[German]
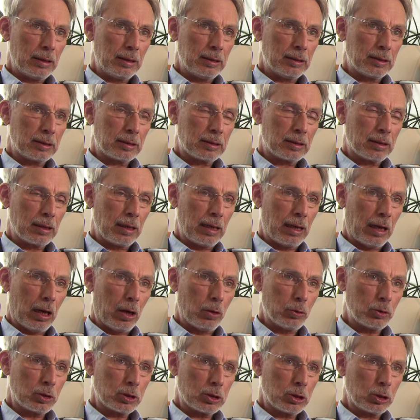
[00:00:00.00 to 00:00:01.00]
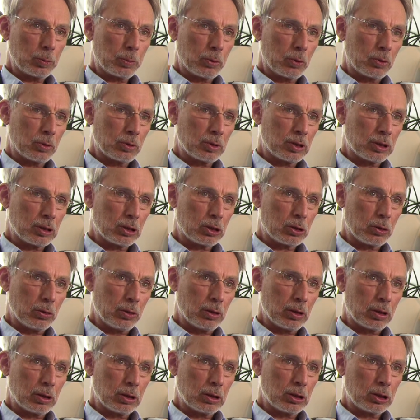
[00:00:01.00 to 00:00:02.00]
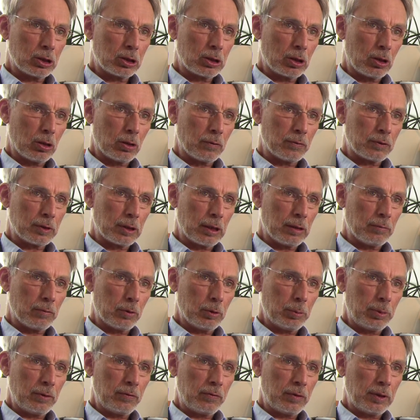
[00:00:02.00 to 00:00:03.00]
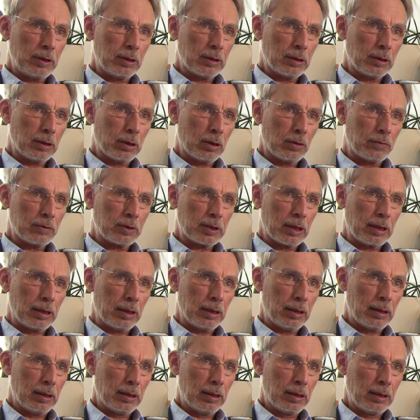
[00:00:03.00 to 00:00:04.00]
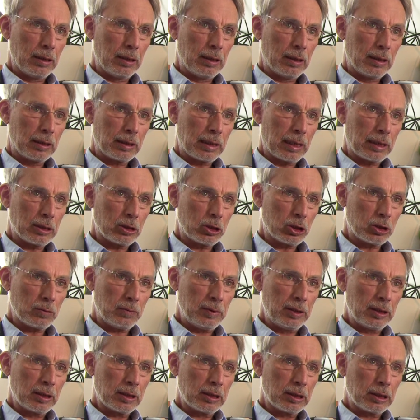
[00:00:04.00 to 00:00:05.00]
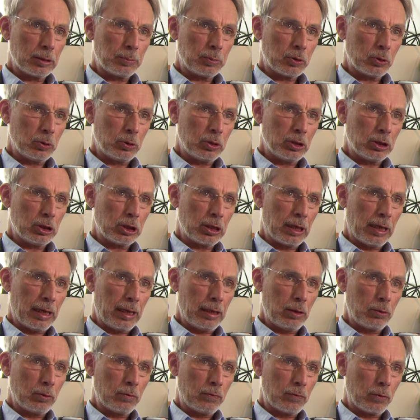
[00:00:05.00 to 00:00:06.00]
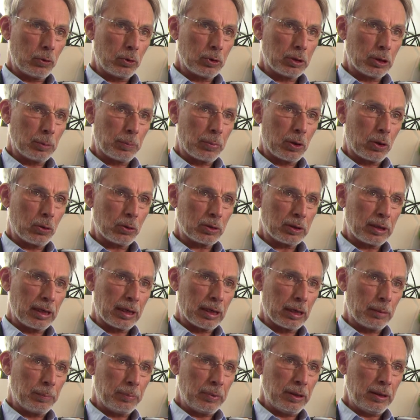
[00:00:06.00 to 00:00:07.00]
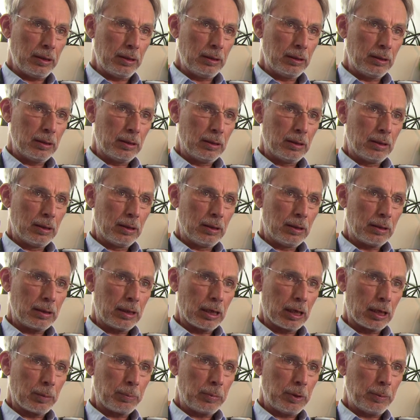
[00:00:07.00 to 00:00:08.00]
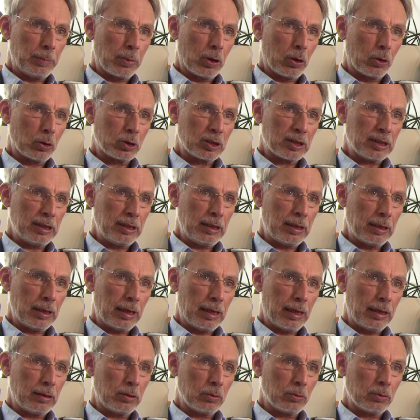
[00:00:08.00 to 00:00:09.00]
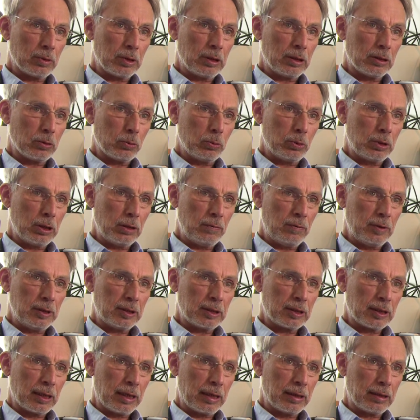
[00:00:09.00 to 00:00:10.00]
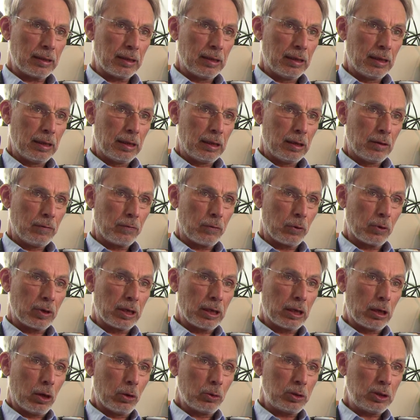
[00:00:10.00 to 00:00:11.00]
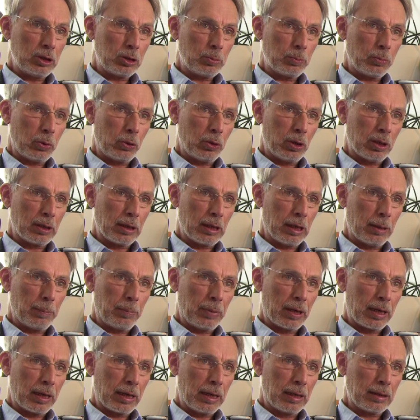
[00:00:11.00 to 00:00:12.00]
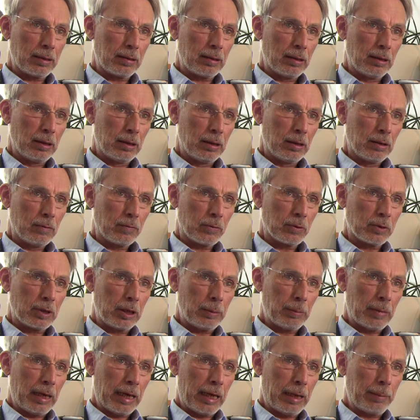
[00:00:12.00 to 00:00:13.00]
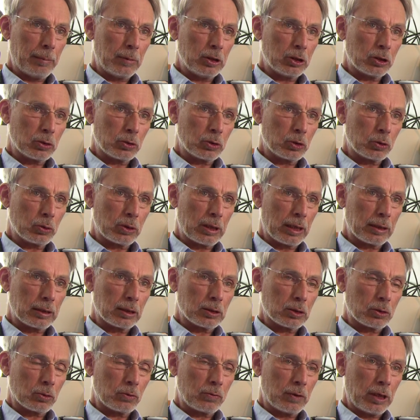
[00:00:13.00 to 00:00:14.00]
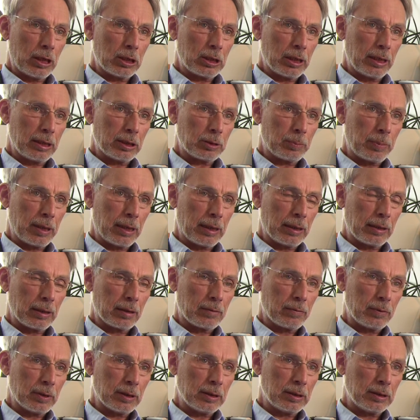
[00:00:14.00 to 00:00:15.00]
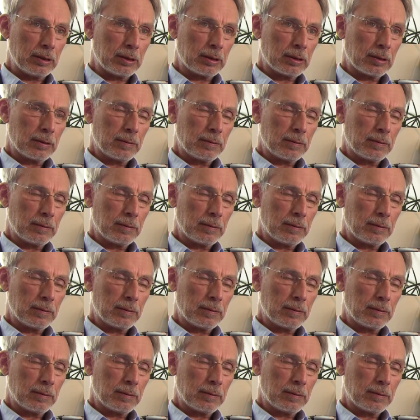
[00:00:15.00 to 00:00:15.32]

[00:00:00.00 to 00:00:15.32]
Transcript: ist ausgesprochen zerstörerisch auf sein Wohlbefinden, auf seine ganz schwierige psychische Heilung. Folter braucht Therapie. Therapie braucht Sicherheit und nicht Ungewissheit von genau diesem Behördenapparat, von dem er einmal schon so katastrophal schlecht behandelt worden ist.